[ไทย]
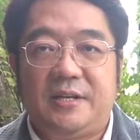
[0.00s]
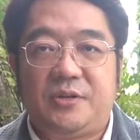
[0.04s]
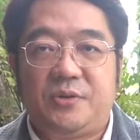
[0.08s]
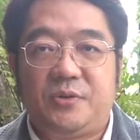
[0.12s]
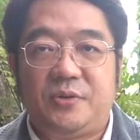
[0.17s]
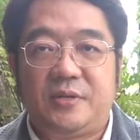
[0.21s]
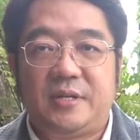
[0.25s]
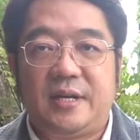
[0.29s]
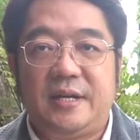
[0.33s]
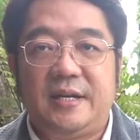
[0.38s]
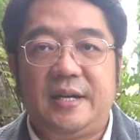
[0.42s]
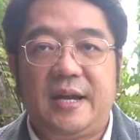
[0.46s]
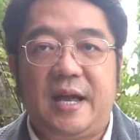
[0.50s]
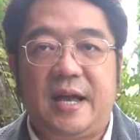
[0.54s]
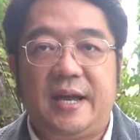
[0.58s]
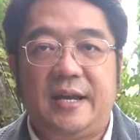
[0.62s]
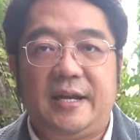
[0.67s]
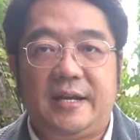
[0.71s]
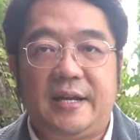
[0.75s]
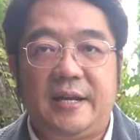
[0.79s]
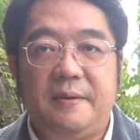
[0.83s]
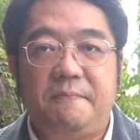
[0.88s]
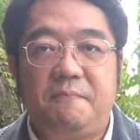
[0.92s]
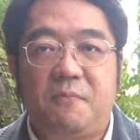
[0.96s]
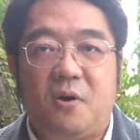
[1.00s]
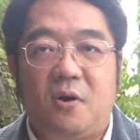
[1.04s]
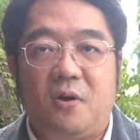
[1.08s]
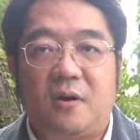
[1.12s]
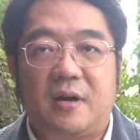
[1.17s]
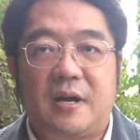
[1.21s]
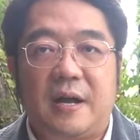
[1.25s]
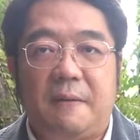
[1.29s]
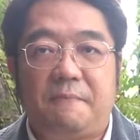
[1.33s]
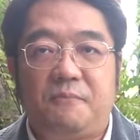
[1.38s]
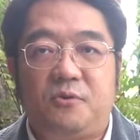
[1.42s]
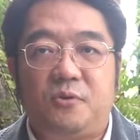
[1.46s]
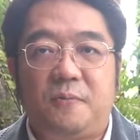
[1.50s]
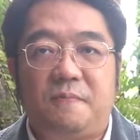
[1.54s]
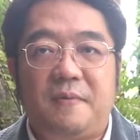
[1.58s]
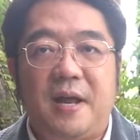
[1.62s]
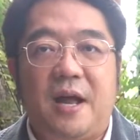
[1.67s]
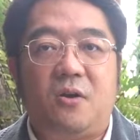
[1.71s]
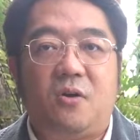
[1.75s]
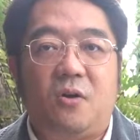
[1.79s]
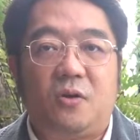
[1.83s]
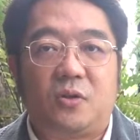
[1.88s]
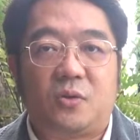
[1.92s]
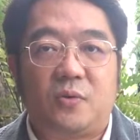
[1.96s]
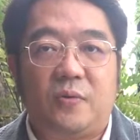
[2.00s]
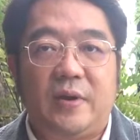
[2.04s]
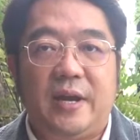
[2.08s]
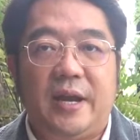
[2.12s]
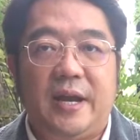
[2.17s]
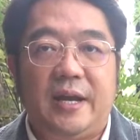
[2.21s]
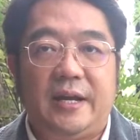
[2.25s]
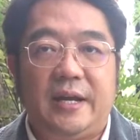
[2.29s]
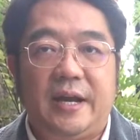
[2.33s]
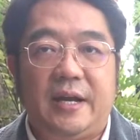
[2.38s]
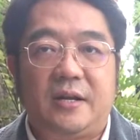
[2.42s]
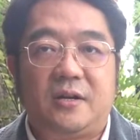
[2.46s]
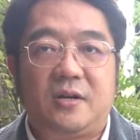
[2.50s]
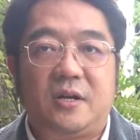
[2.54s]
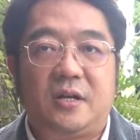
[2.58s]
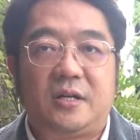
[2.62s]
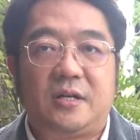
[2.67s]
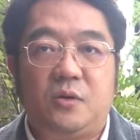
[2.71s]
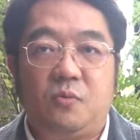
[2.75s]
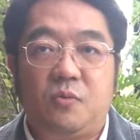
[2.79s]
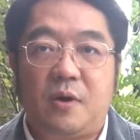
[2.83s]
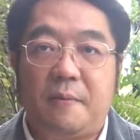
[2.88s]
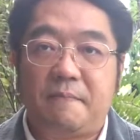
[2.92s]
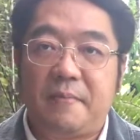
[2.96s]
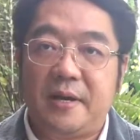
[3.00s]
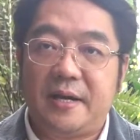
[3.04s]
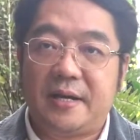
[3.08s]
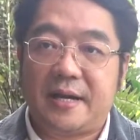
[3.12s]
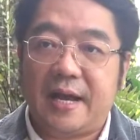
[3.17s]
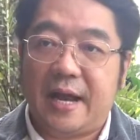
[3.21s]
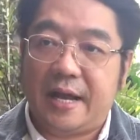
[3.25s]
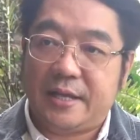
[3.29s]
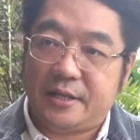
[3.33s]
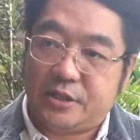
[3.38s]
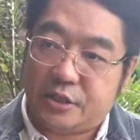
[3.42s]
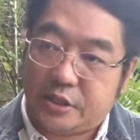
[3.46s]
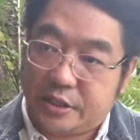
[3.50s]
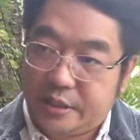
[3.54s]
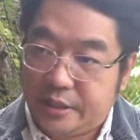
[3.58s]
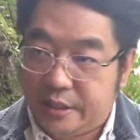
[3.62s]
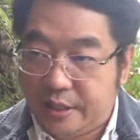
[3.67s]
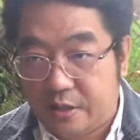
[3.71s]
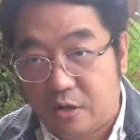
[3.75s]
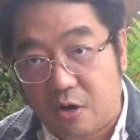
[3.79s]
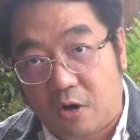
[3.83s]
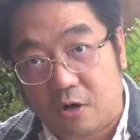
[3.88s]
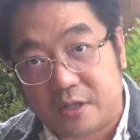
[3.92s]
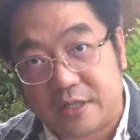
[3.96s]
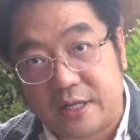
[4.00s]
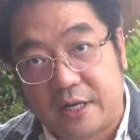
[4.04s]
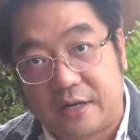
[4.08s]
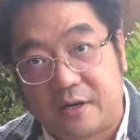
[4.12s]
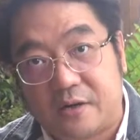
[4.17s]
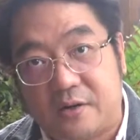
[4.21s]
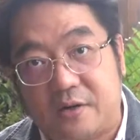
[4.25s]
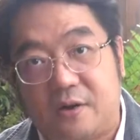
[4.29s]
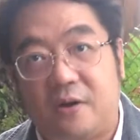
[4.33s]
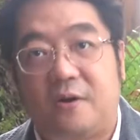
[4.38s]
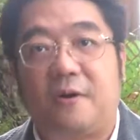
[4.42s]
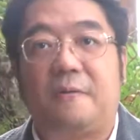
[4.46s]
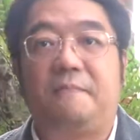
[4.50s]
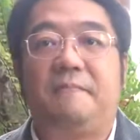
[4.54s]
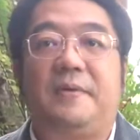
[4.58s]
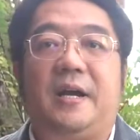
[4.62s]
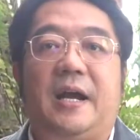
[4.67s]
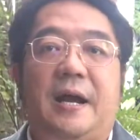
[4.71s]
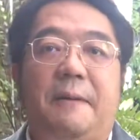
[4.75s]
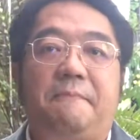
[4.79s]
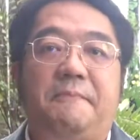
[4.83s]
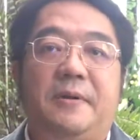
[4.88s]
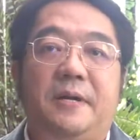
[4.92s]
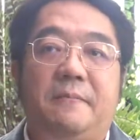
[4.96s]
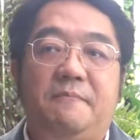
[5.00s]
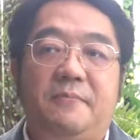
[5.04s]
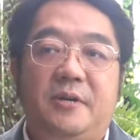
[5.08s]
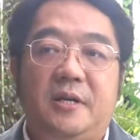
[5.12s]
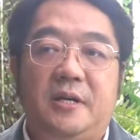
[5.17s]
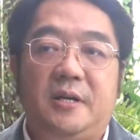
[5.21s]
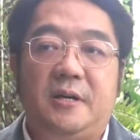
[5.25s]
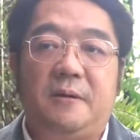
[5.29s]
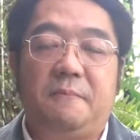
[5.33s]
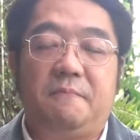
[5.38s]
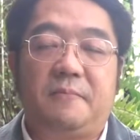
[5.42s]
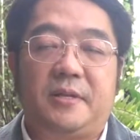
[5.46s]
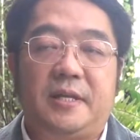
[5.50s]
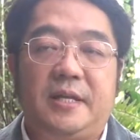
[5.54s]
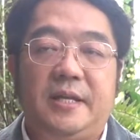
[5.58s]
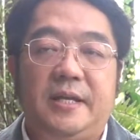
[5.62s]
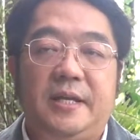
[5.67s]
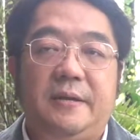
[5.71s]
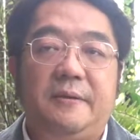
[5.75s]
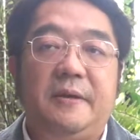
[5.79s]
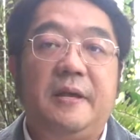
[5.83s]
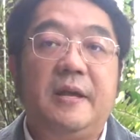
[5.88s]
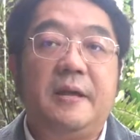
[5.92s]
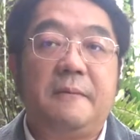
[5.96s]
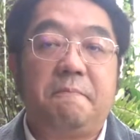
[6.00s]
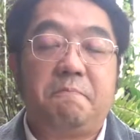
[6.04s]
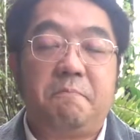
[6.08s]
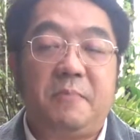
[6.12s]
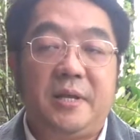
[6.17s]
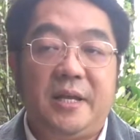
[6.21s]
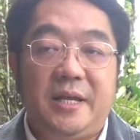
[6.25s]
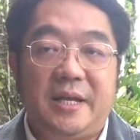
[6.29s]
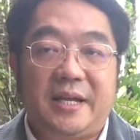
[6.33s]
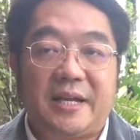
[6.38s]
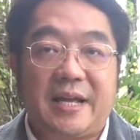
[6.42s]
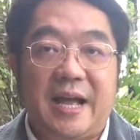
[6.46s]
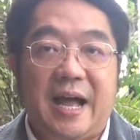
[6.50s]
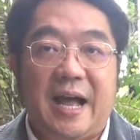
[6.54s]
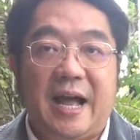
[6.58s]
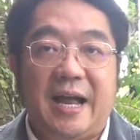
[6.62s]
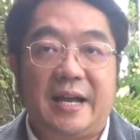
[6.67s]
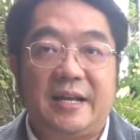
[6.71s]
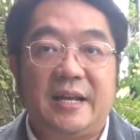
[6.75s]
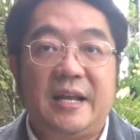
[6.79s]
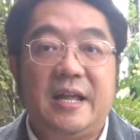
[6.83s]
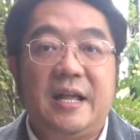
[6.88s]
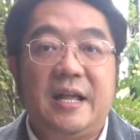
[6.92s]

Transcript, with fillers: ชุดชั้นในที่เหมาะกับรูปร่างของตัวเองนั้นก็ถือว่าเป็นการฉีกออกจากกรอบนะครับ เดิมๆ ที่มีการ